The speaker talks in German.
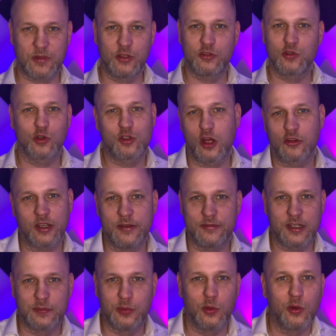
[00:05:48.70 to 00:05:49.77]
Ist doch ganz
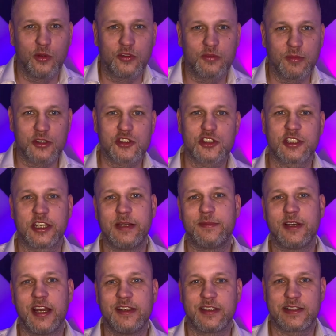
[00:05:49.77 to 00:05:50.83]
einfach, Boris. Man
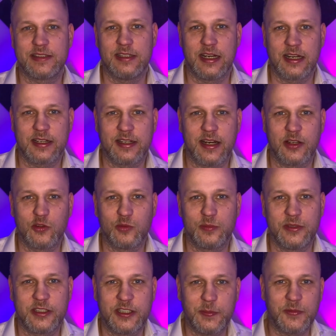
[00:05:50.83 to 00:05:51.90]
strebt eine Klage an und
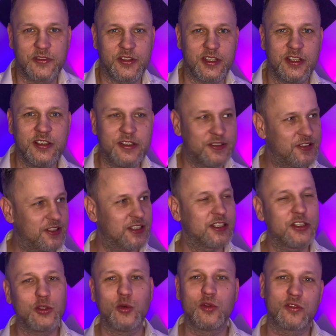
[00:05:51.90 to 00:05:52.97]
begibt sich in die
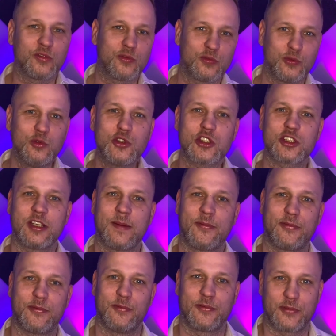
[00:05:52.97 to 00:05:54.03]
seriösen
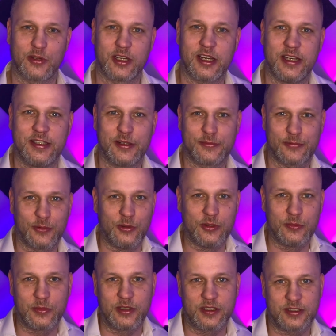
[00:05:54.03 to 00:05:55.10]
Fußstapfen von Rainer
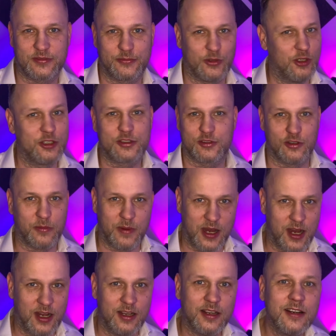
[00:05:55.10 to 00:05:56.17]
Füllmich. Völlig
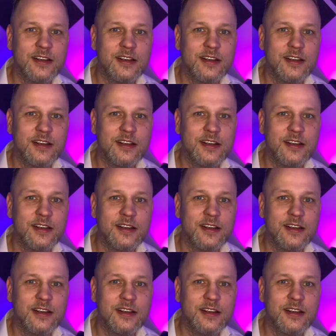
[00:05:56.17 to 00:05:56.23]
normal.